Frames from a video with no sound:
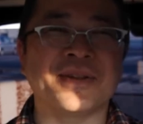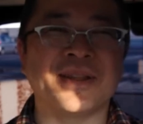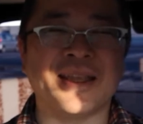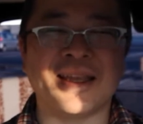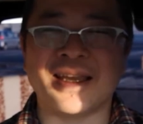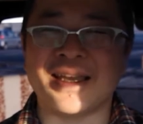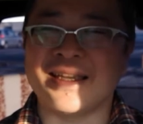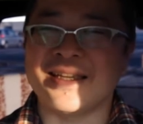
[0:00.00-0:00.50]

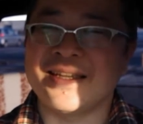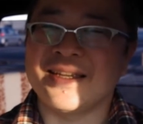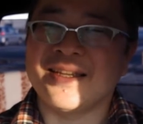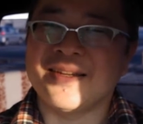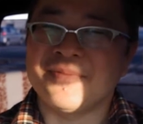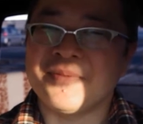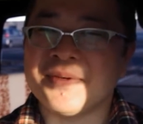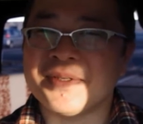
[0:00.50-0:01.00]
で、
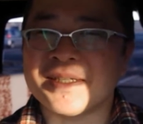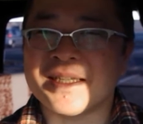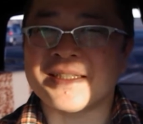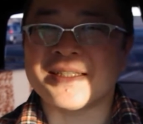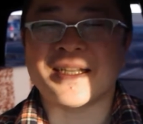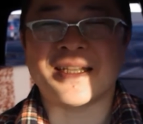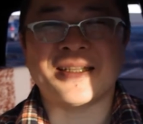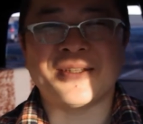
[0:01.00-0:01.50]
もしか
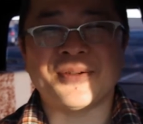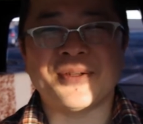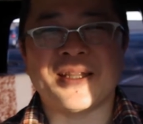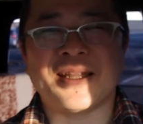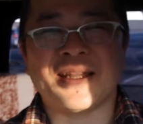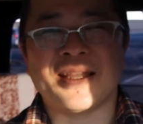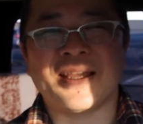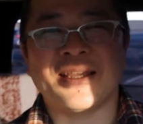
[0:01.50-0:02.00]
したら一人
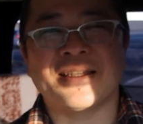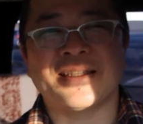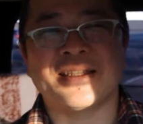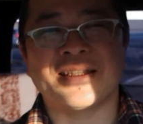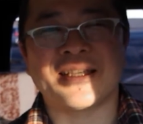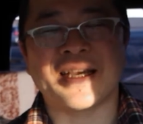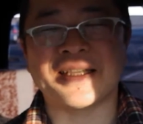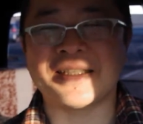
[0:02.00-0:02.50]
でね、
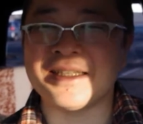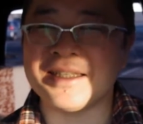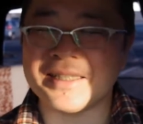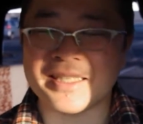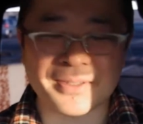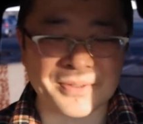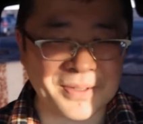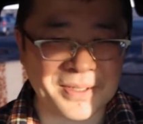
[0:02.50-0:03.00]
探しに行っ
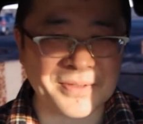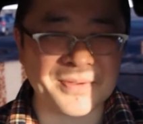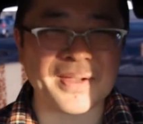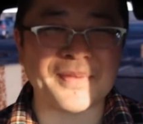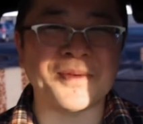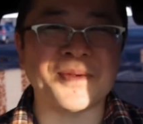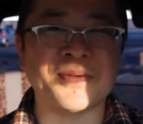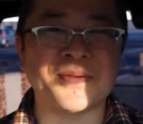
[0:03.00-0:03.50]
た時に
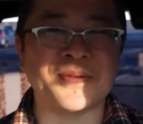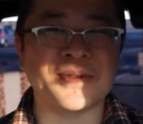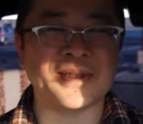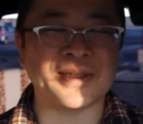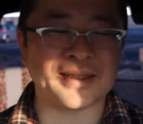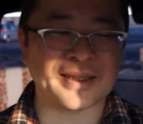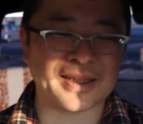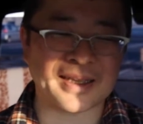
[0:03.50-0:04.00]
はも
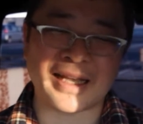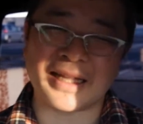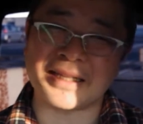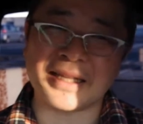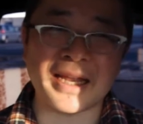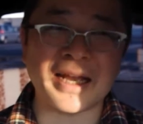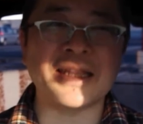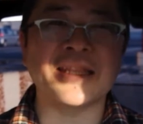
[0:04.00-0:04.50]
う買っ
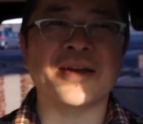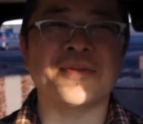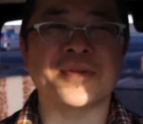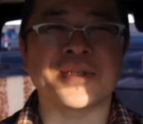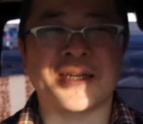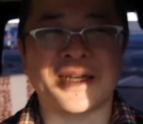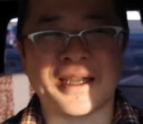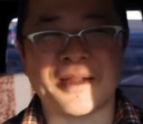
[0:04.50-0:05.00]
てなかったかも
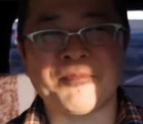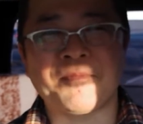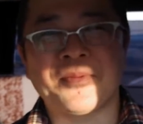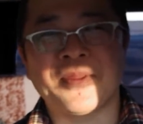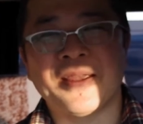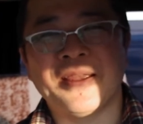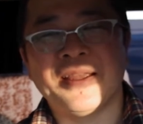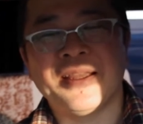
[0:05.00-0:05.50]
しれない。
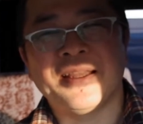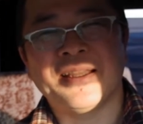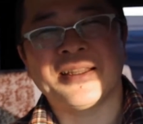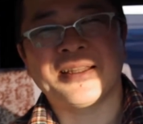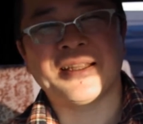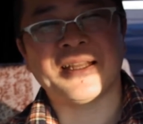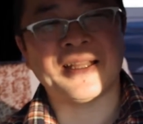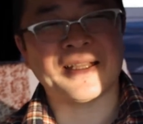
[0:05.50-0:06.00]

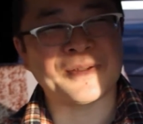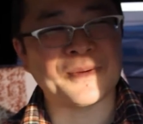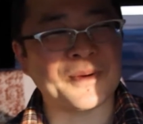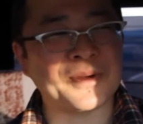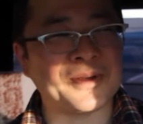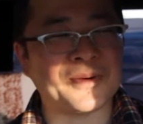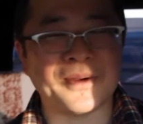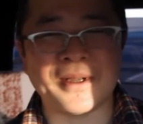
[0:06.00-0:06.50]
ただそ
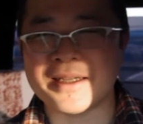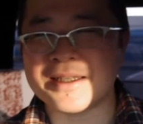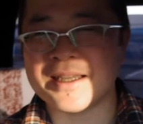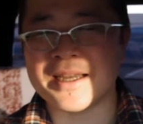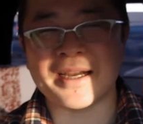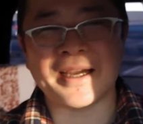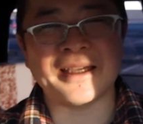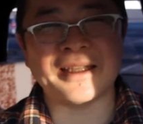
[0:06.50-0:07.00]
こに親父
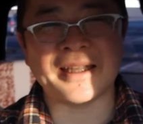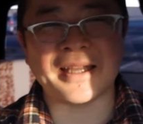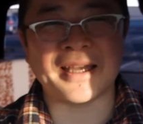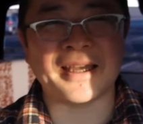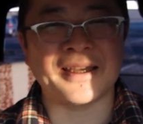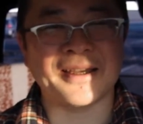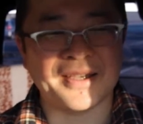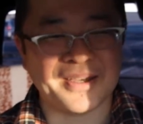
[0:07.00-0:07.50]
さんがい
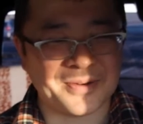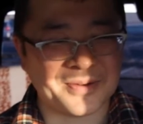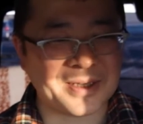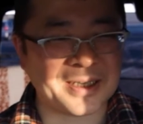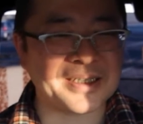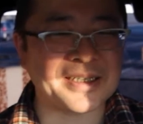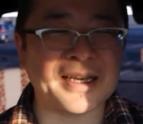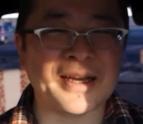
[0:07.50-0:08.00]
て、
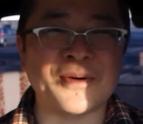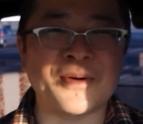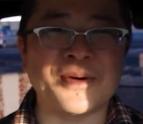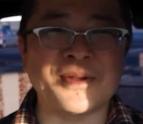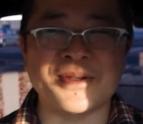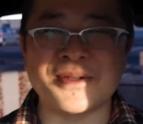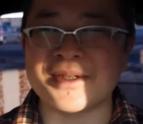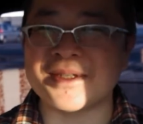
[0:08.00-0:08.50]
私が
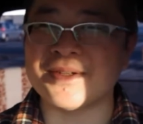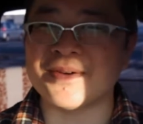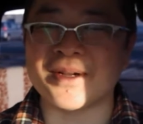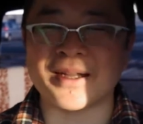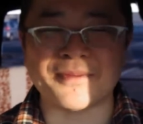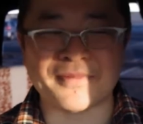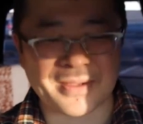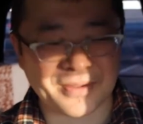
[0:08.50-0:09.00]
購入しよう
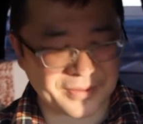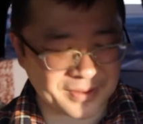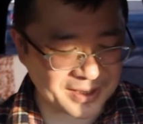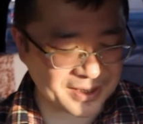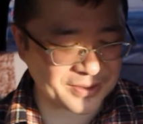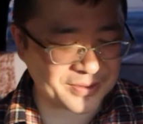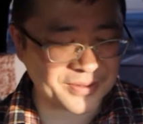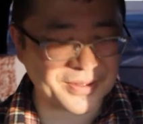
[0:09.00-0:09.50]
か迷っ
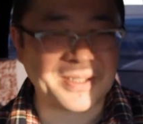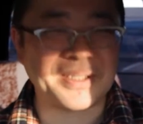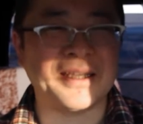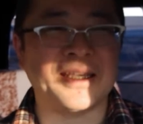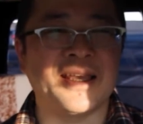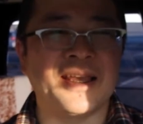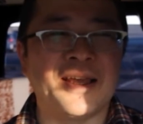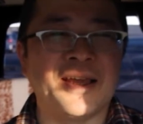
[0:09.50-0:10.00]
ている時
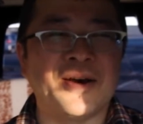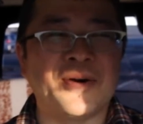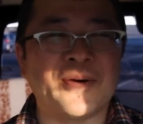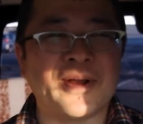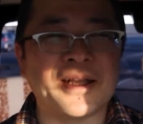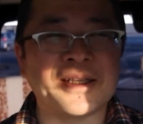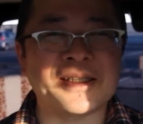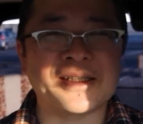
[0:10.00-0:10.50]
に、
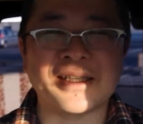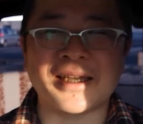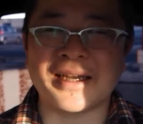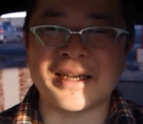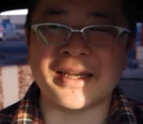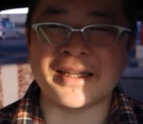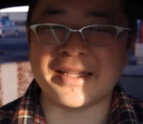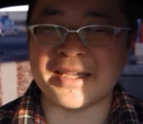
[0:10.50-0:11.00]
親父さ
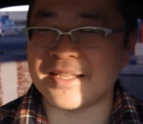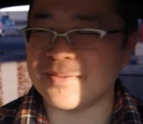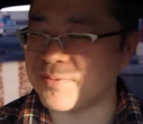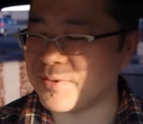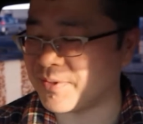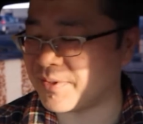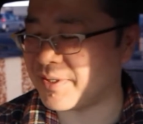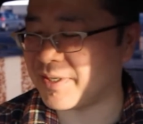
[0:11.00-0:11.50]
んが手に
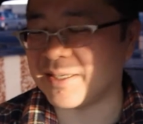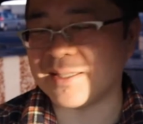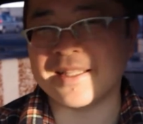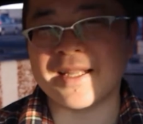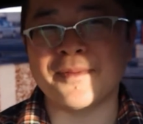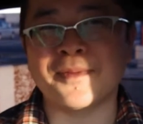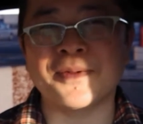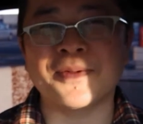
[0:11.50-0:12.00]
持ってい
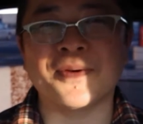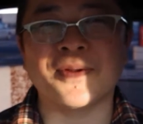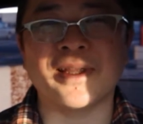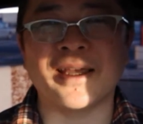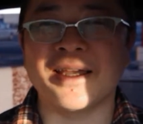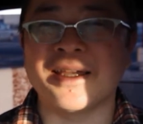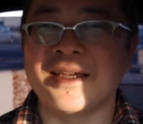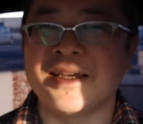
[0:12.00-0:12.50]
たものをね、